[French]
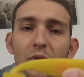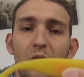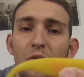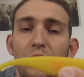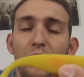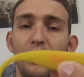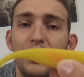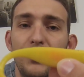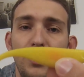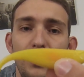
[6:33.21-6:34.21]
en
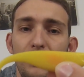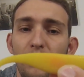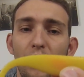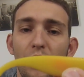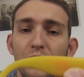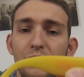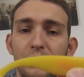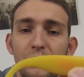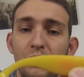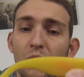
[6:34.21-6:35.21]
coloris jaune ou rose
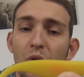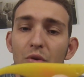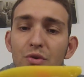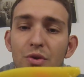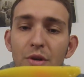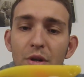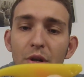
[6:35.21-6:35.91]
ou orange,